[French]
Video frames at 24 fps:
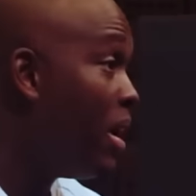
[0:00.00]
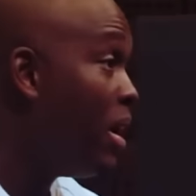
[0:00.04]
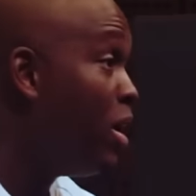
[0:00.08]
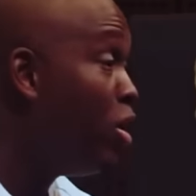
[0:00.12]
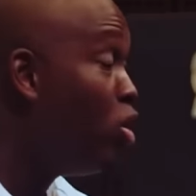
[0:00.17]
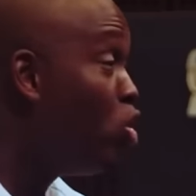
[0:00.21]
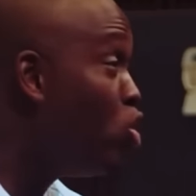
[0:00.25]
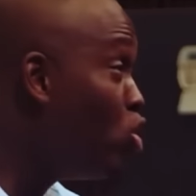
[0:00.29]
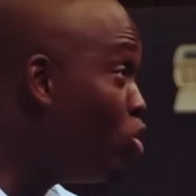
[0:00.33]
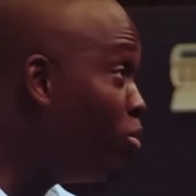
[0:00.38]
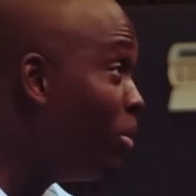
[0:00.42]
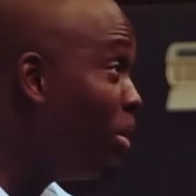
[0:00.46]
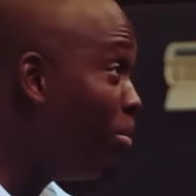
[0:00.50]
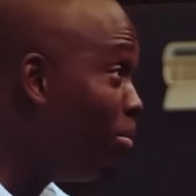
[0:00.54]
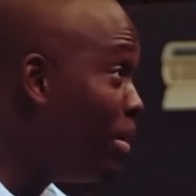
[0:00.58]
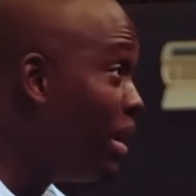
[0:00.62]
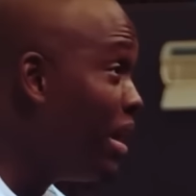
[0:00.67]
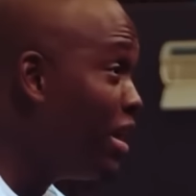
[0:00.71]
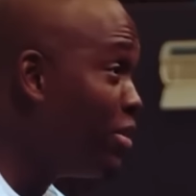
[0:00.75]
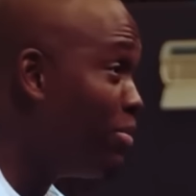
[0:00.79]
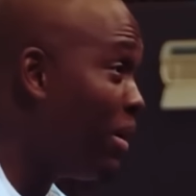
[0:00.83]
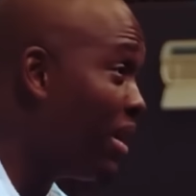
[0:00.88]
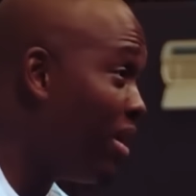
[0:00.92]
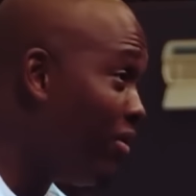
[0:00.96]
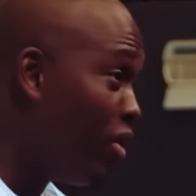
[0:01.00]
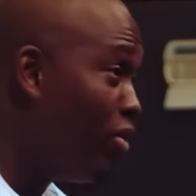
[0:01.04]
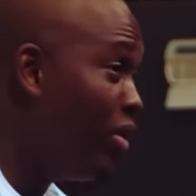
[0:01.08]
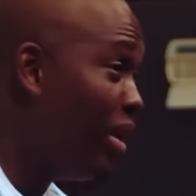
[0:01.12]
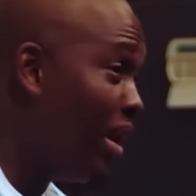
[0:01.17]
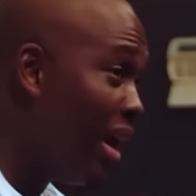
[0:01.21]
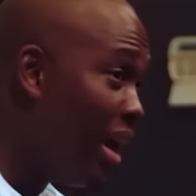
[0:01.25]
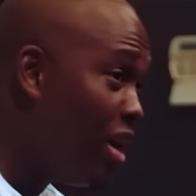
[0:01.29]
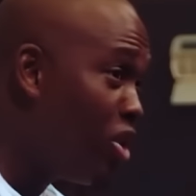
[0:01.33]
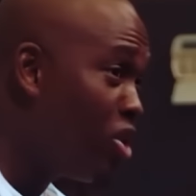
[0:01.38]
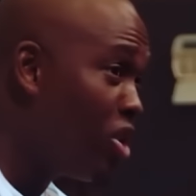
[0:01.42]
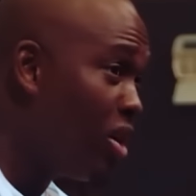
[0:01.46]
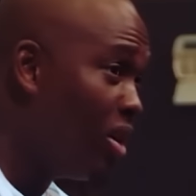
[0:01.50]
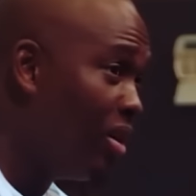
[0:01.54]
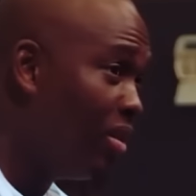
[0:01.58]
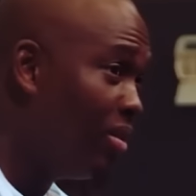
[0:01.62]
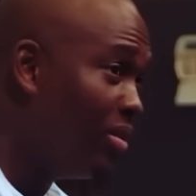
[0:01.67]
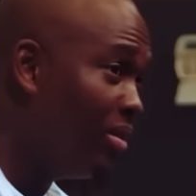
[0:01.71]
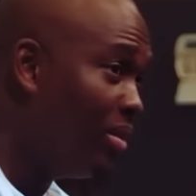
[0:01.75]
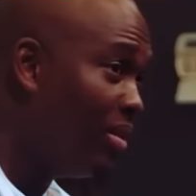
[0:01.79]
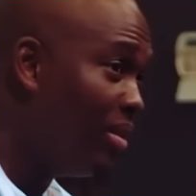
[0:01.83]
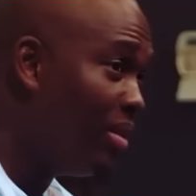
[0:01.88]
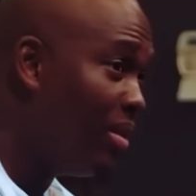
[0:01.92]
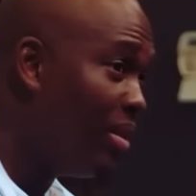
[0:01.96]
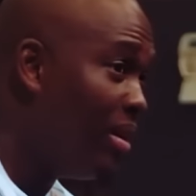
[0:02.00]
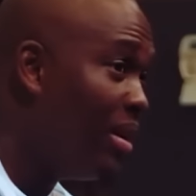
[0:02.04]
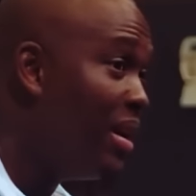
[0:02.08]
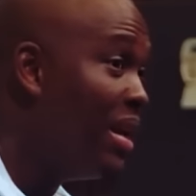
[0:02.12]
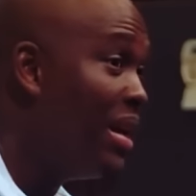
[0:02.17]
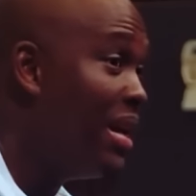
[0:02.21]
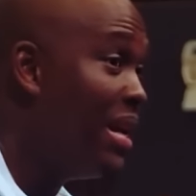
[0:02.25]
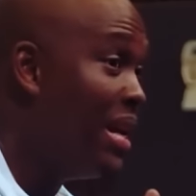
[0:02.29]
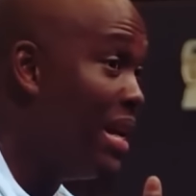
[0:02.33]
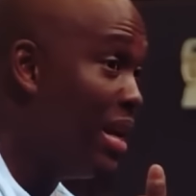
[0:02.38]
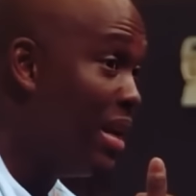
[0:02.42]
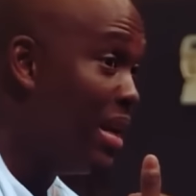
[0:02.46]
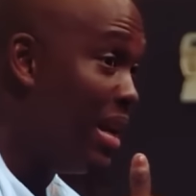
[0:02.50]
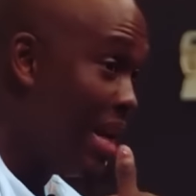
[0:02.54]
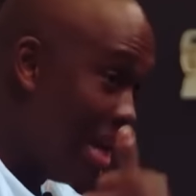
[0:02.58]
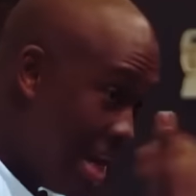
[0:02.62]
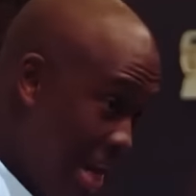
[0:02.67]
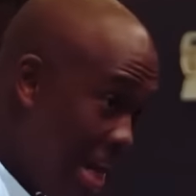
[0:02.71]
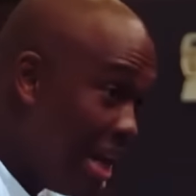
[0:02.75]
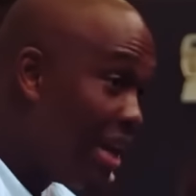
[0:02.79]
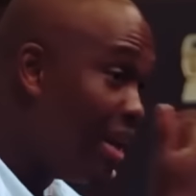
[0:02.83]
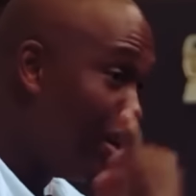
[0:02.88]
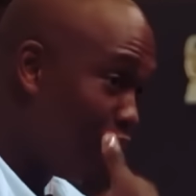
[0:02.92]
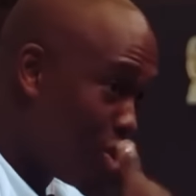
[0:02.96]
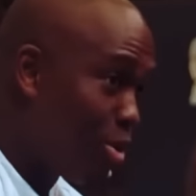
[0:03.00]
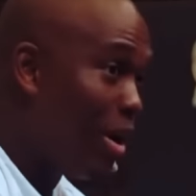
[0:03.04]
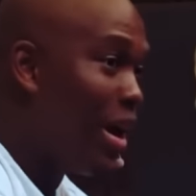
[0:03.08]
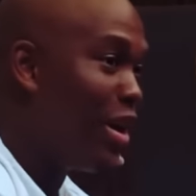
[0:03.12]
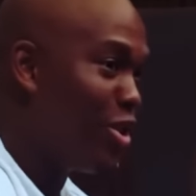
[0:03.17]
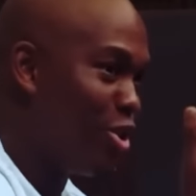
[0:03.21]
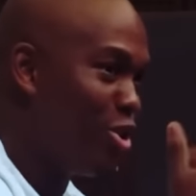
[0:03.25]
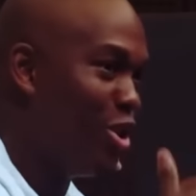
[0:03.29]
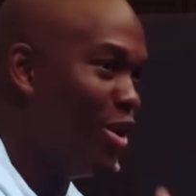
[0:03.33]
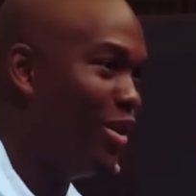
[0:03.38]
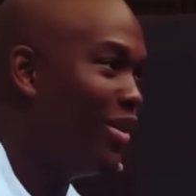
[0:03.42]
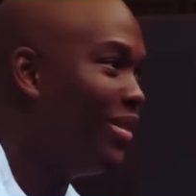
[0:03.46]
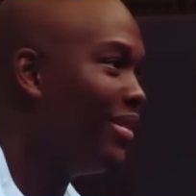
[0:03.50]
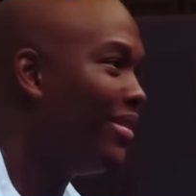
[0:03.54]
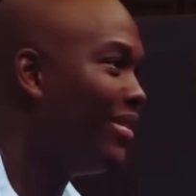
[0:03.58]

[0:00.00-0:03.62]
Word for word: les êtres humains, par leur nature profonde, ont besoin d'interaction.